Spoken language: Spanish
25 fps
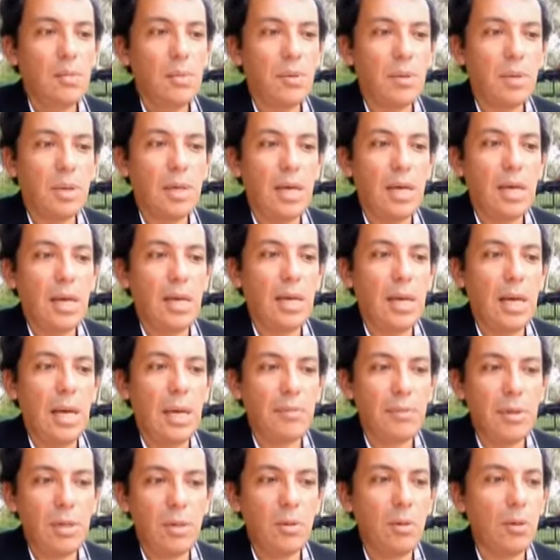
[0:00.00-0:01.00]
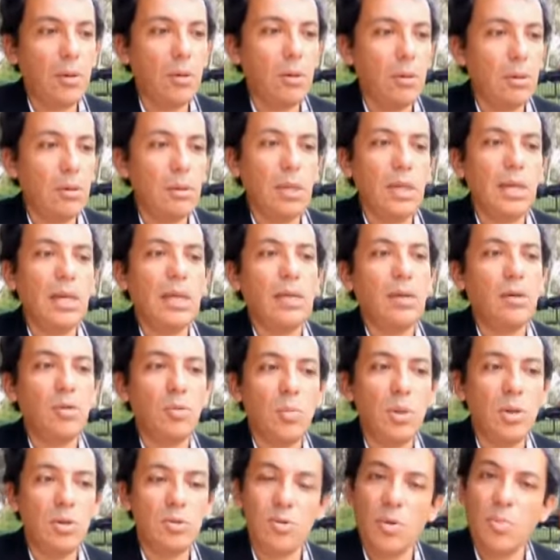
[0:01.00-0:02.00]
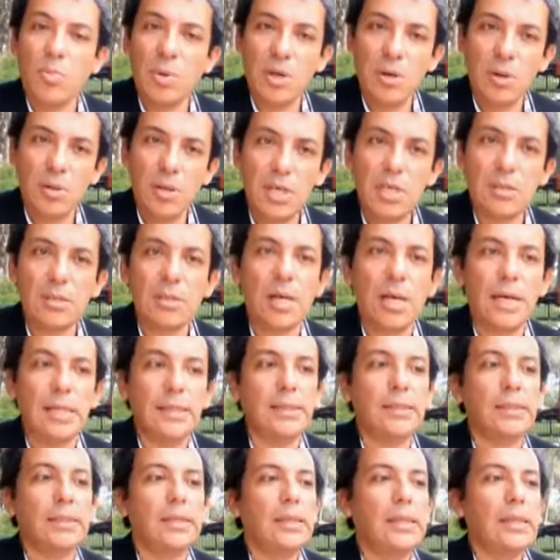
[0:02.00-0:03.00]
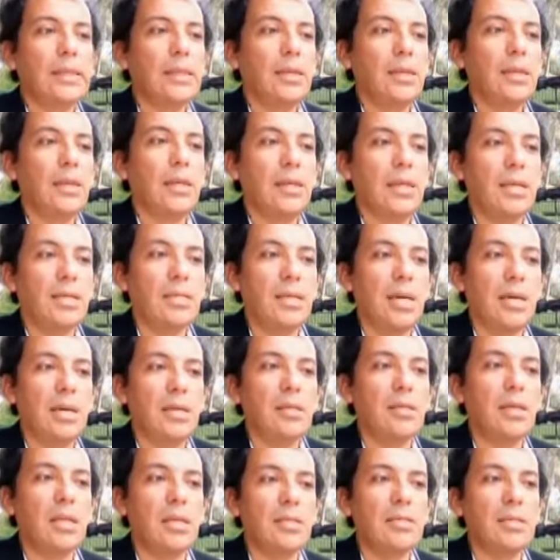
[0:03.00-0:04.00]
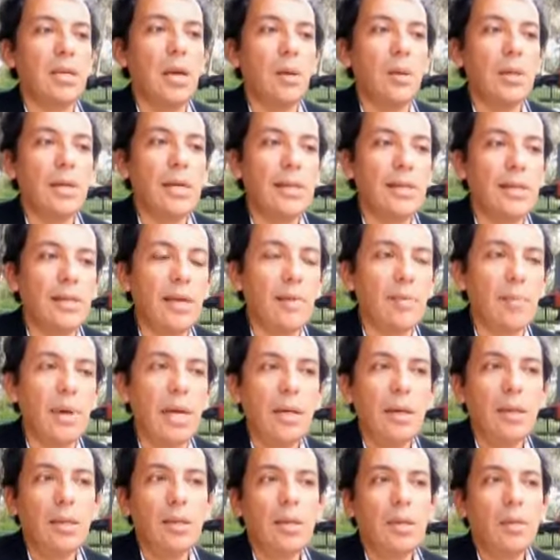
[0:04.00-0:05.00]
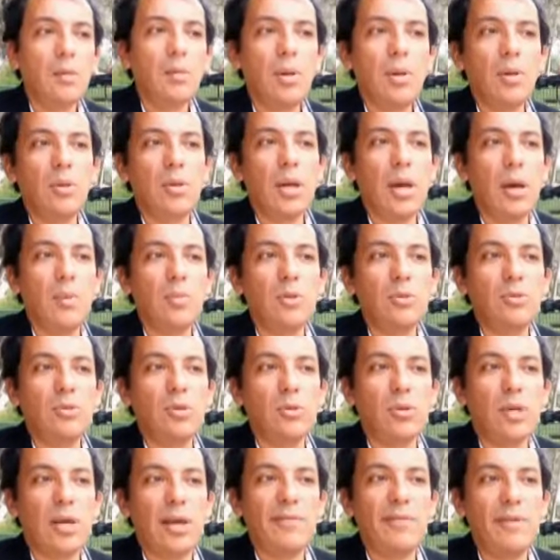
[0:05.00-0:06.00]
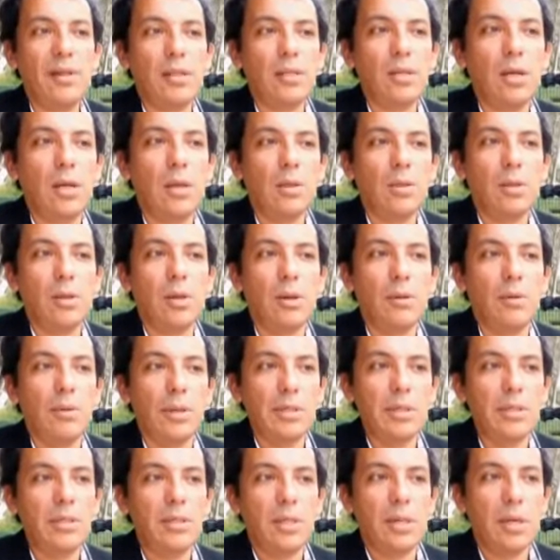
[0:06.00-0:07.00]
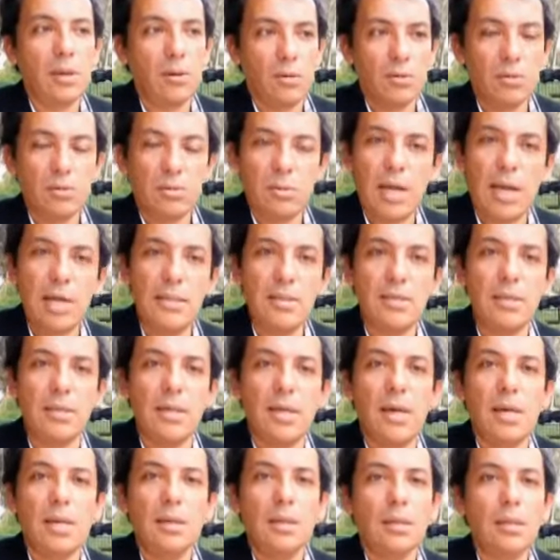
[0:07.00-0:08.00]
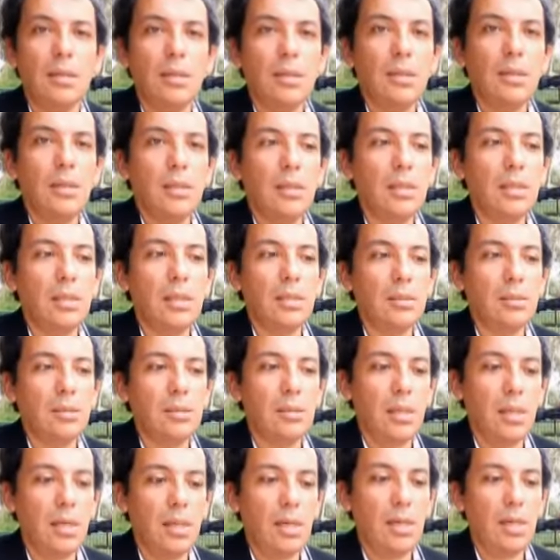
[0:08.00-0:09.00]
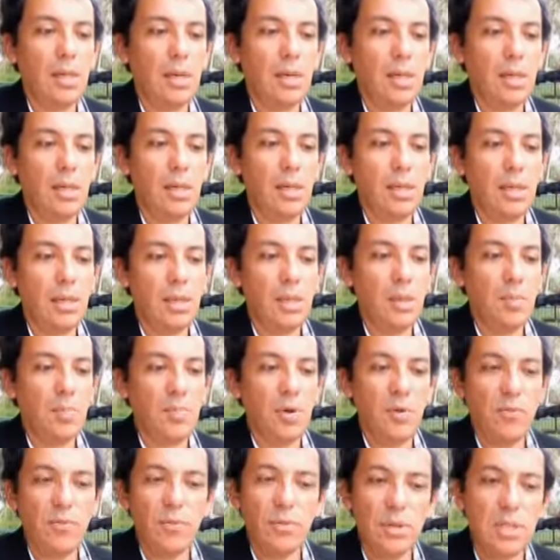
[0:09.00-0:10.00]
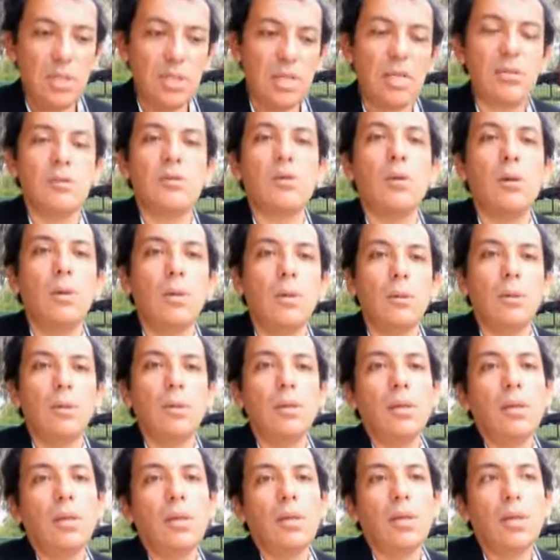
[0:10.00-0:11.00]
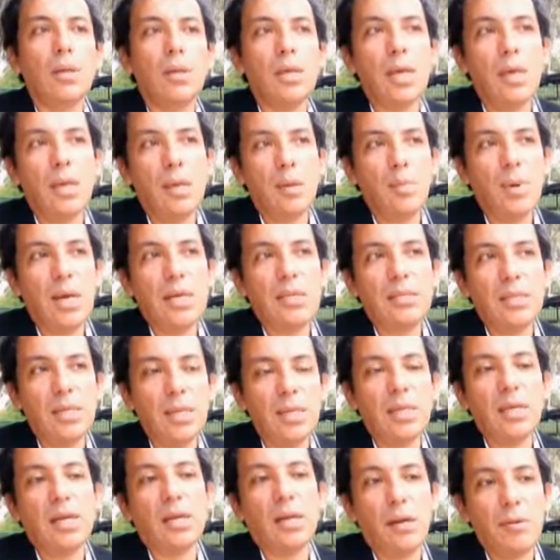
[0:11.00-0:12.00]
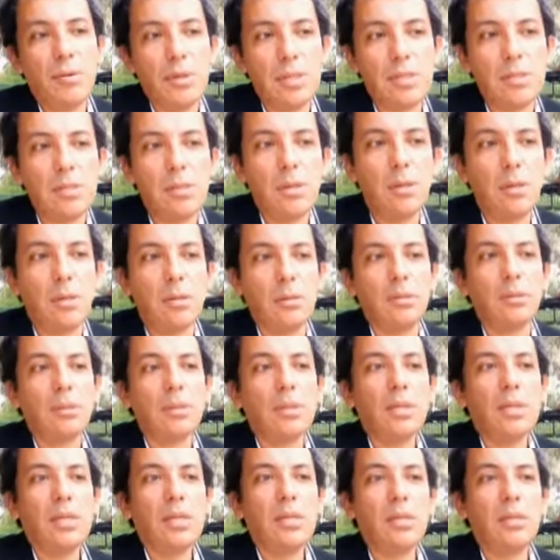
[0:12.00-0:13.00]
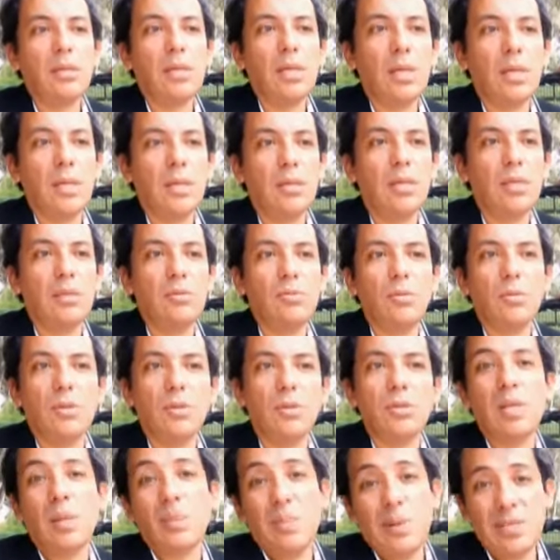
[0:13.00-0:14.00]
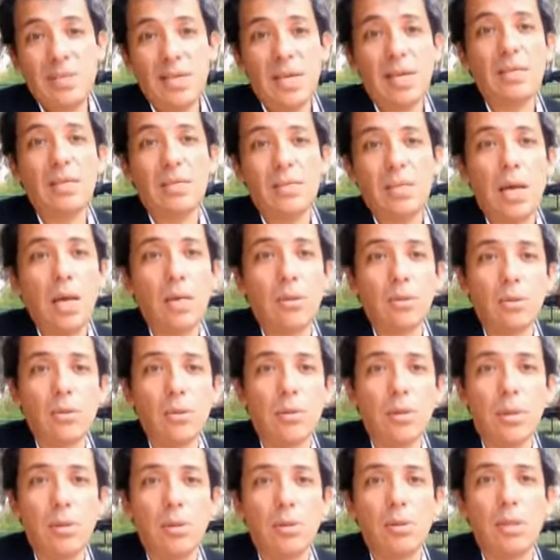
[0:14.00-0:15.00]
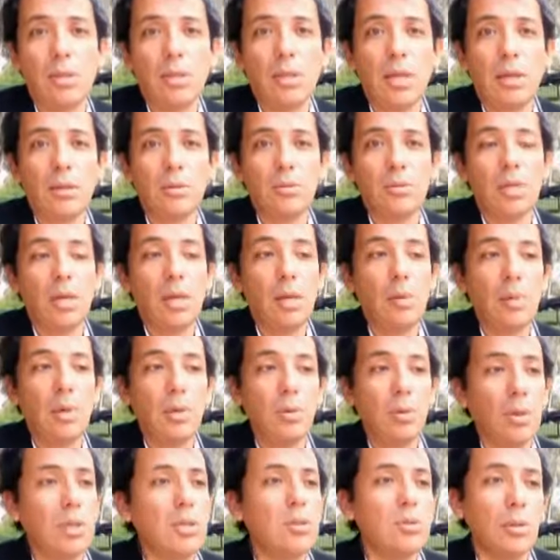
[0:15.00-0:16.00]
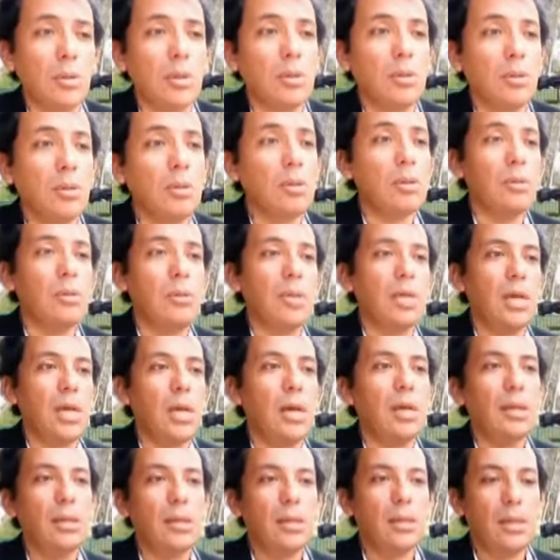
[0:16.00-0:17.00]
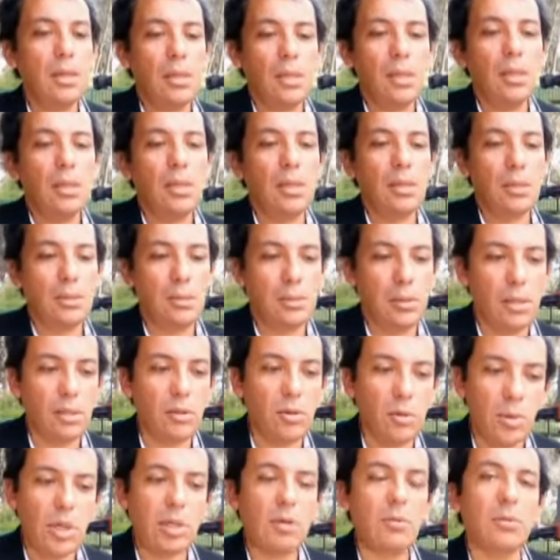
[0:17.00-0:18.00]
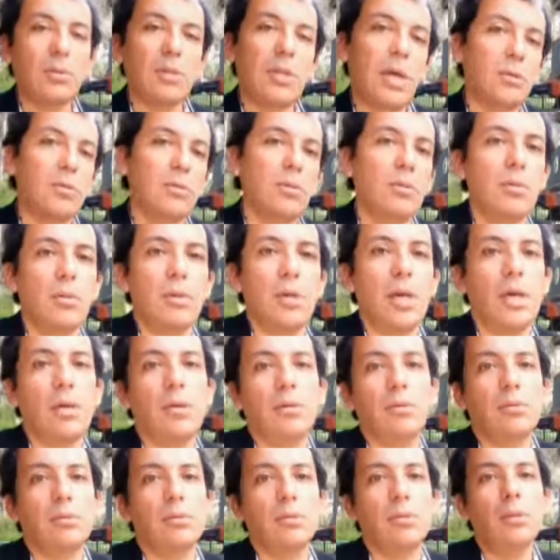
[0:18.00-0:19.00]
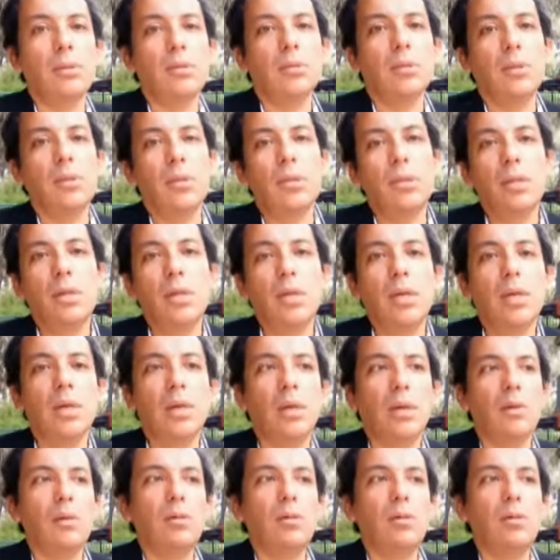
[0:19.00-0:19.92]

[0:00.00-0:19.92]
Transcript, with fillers: Porque ha habido eh, numerosos periodistas eh, que se han interesado en el tema, pero digamos, lo que ha faltado creo es constancia este, y profundización y además revisión de estudios especializados sobre los gitanos en el Perú y sobre todo yo diría este, tomar contacto con ellos, ¿no? Eh,